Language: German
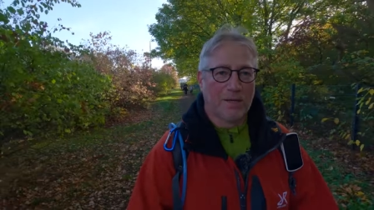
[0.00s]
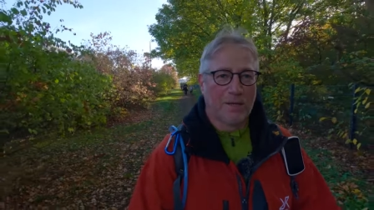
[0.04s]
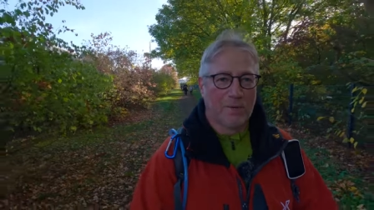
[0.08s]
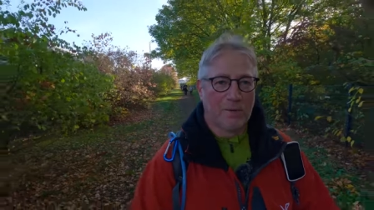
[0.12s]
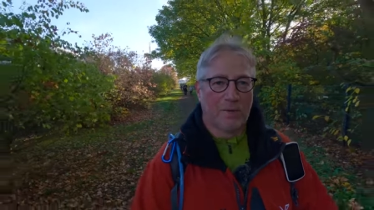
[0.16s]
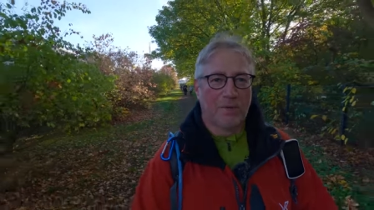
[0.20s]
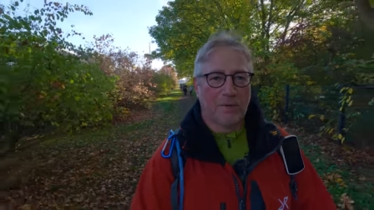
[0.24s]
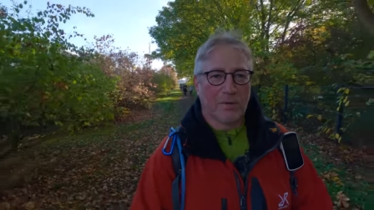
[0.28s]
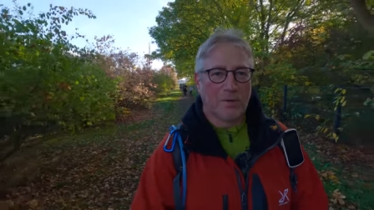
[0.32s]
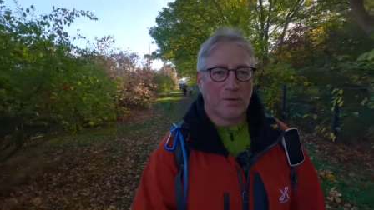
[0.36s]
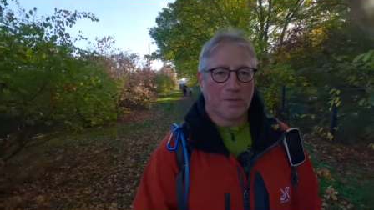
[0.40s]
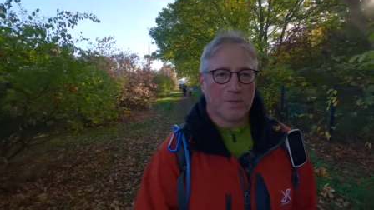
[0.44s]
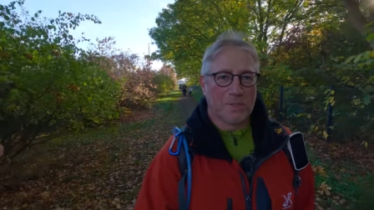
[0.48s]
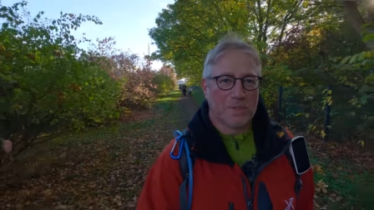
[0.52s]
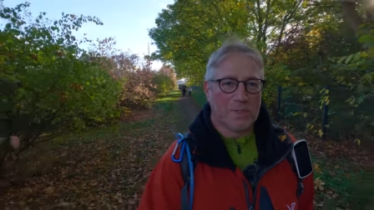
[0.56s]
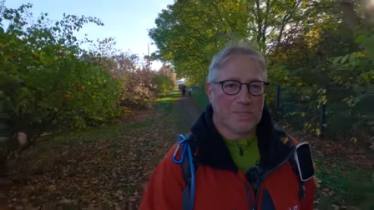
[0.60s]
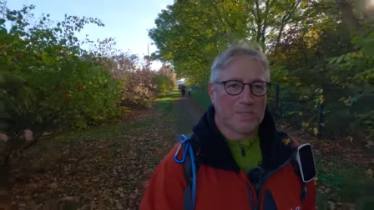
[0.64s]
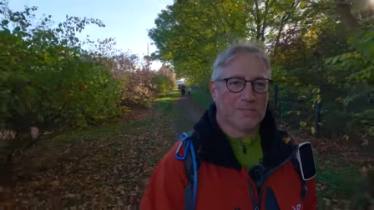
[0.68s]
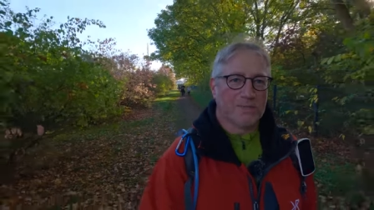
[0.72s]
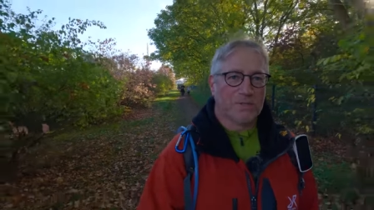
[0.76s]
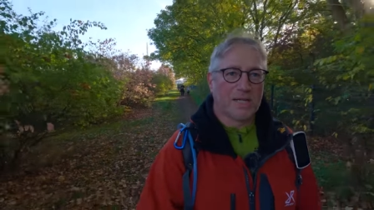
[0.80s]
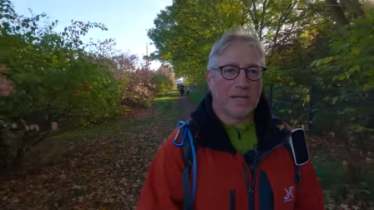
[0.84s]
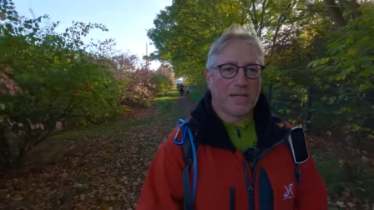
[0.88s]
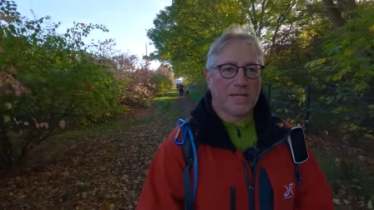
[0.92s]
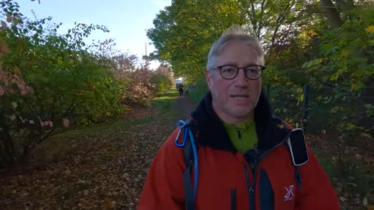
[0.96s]

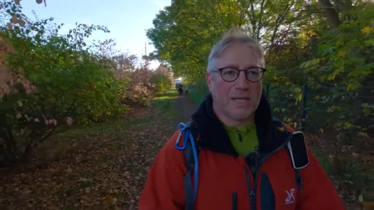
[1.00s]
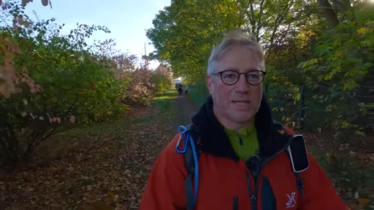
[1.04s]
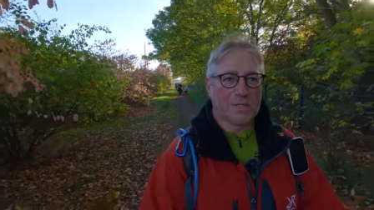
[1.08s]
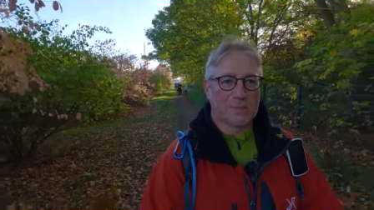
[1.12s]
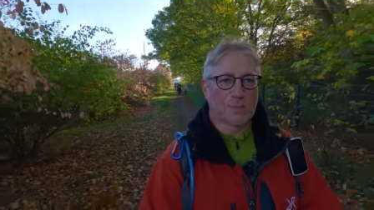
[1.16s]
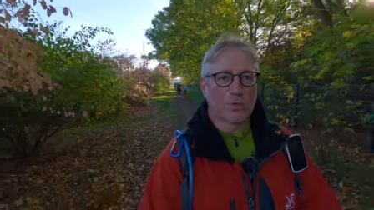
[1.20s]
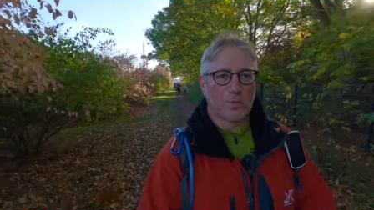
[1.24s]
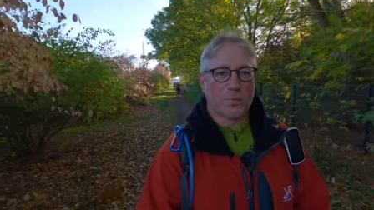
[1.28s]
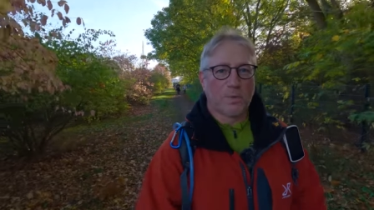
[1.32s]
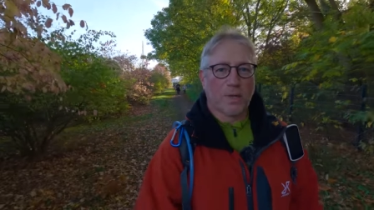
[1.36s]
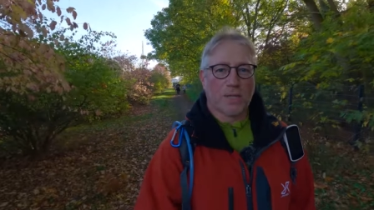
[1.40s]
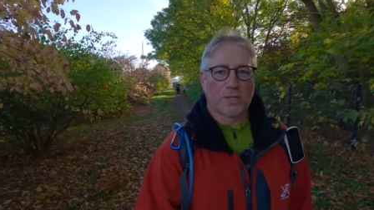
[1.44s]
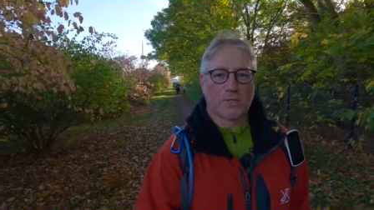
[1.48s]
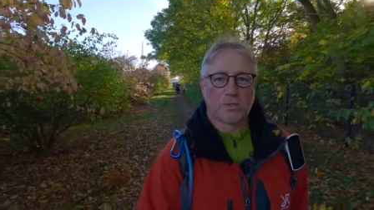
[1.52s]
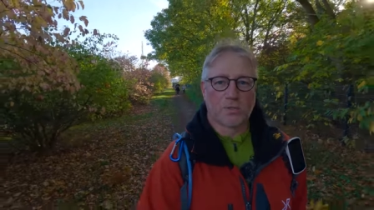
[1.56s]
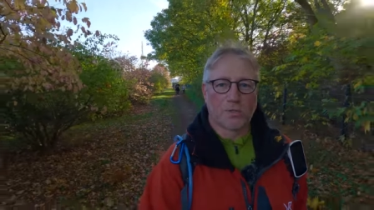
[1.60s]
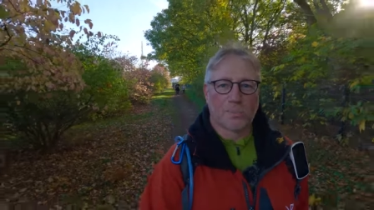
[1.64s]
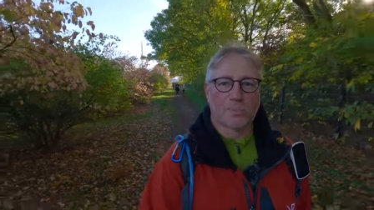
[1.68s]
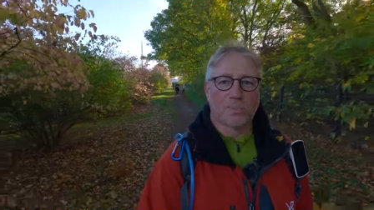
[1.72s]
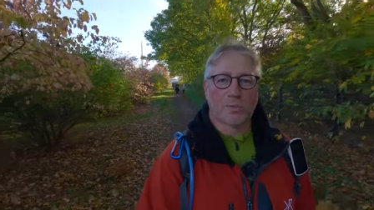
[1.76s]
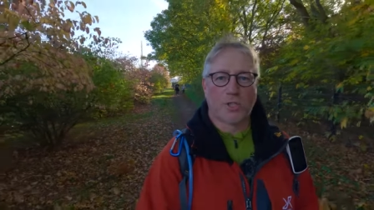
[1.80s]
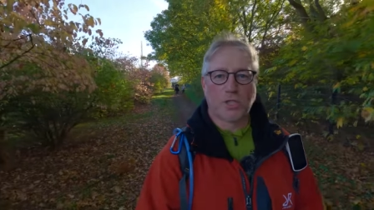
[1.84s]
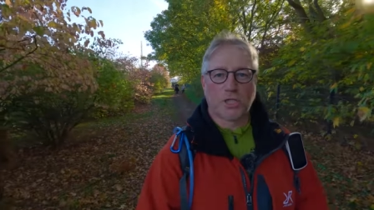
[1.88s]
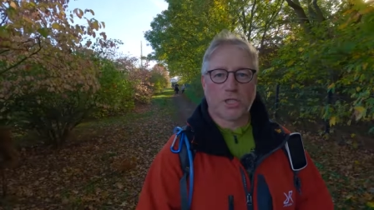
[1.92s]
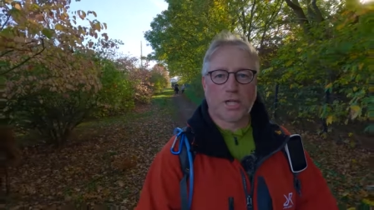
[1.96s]
Und wir gehen jetzt rüber
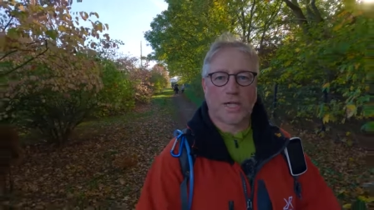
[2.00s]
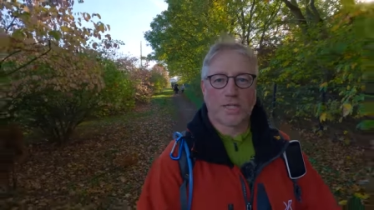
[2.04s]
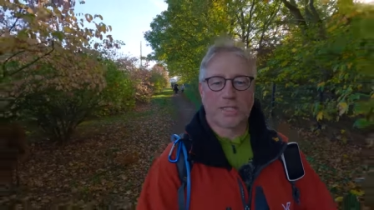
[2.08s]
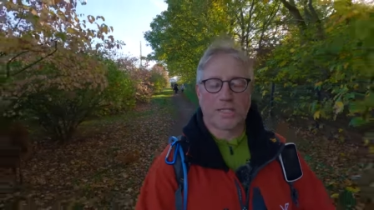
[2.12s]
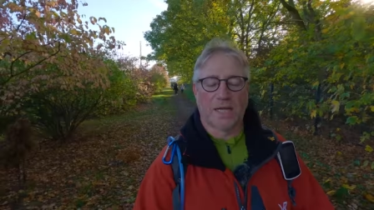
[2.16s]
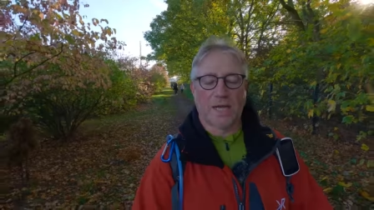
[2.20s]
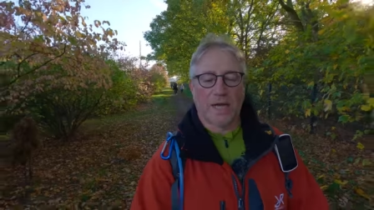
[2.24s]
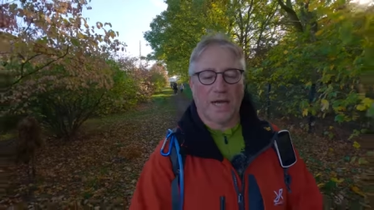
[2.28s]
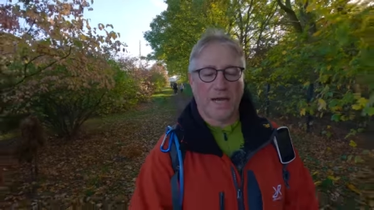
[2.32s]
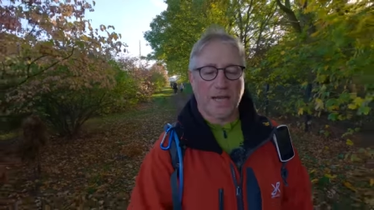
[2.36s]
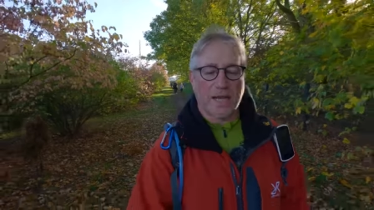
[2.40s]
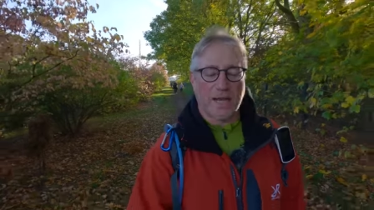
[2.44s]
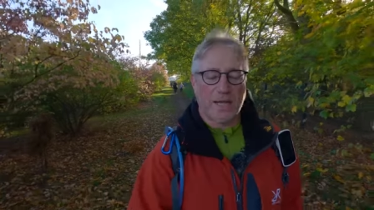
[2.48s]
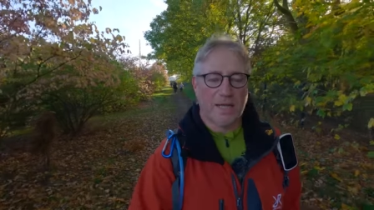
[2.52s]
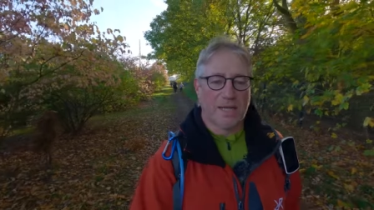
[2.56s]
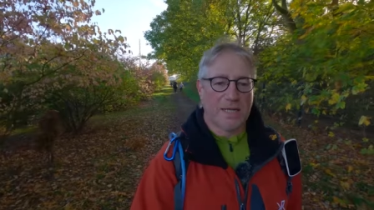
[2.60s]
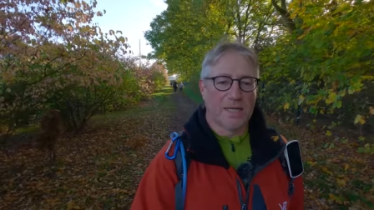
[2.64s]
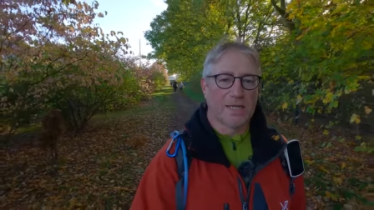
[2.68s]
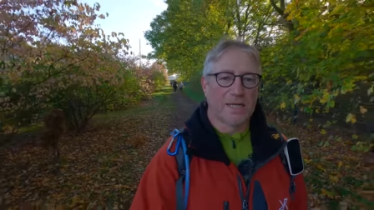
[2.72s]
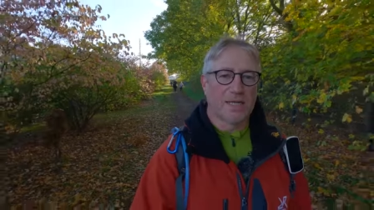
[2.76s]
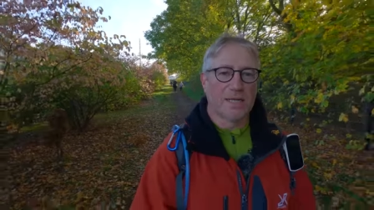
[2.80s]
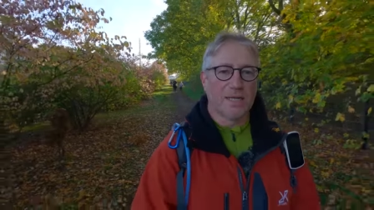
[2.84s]
zum Stadtteil,